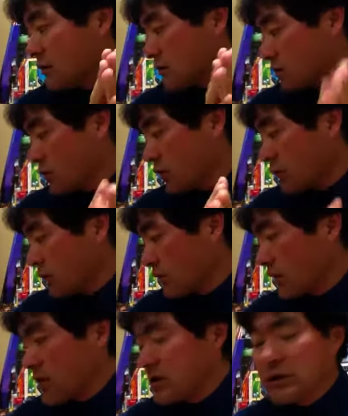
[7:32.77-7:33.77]
トリコの
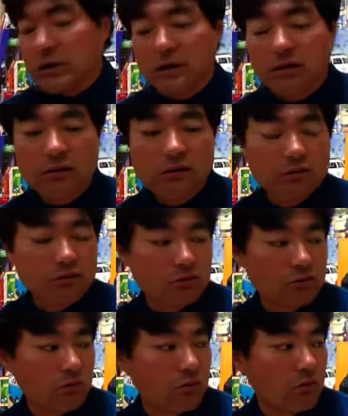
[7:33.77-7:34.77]
最新刊
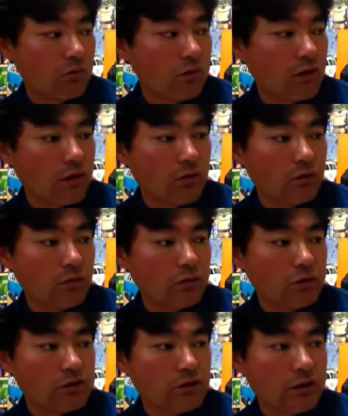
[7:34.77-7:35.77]
の最後の方
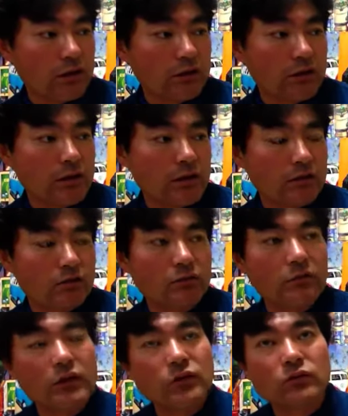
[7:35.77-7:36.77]
でしたっけ、出てく
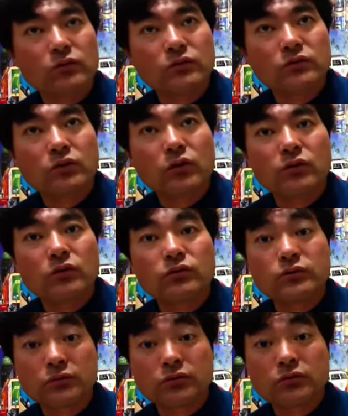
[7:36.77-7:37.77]
る、あの、黒、
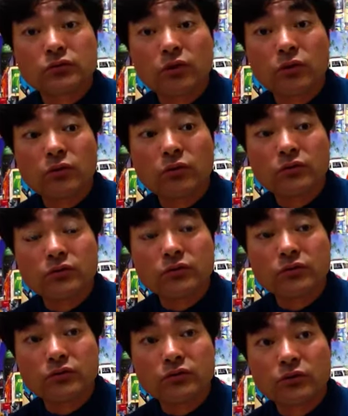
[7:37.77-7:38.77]
黒
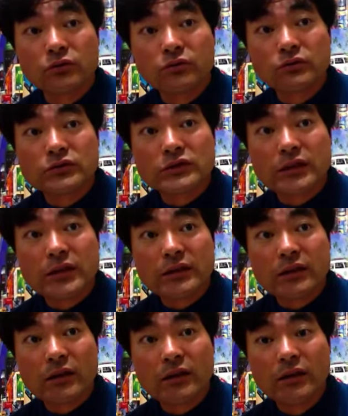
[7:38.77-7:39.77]
服、黒服じゃない
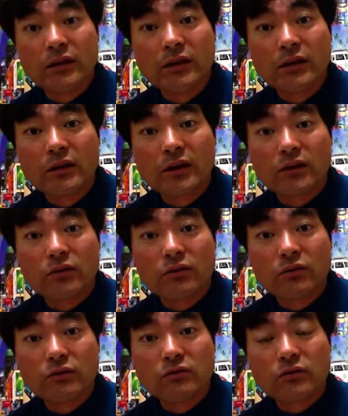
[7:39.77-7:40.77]
ね、あ
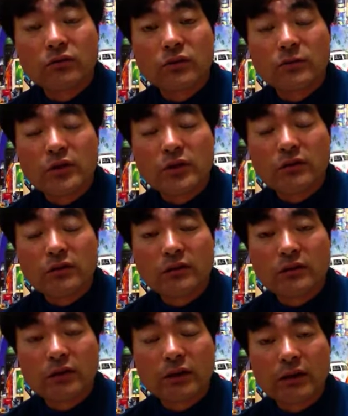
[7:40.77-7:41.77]
の、黒ずくめのやつで
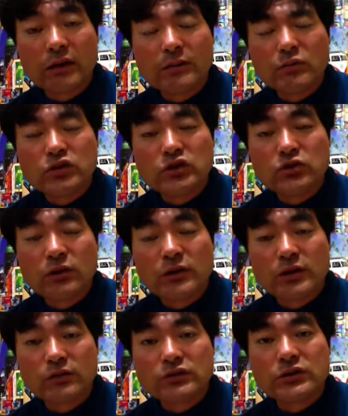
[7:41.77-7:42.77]
すけど、あれがもしジョア
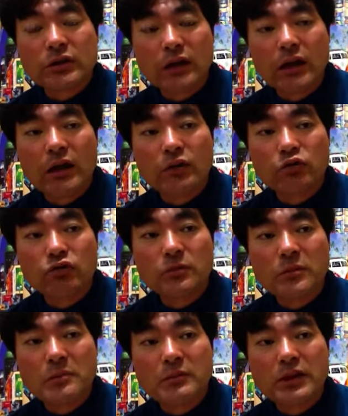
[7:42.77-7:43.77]
だとしたら、あの、
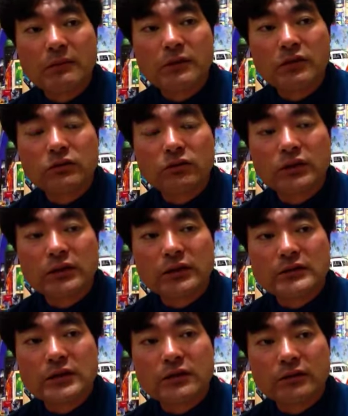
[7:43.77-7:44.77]
グルメピラミッドにい
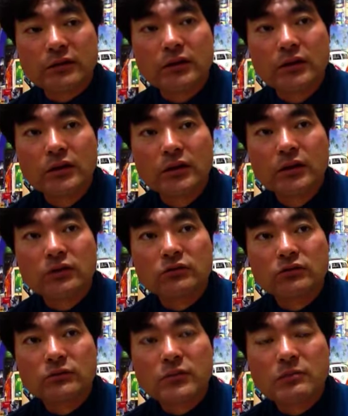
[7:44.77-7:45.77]
たじゃないですか。
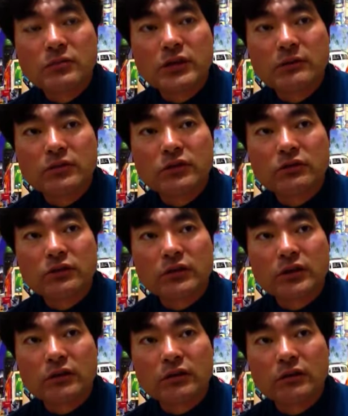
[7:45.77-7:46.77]
グルメピラミッドにいた。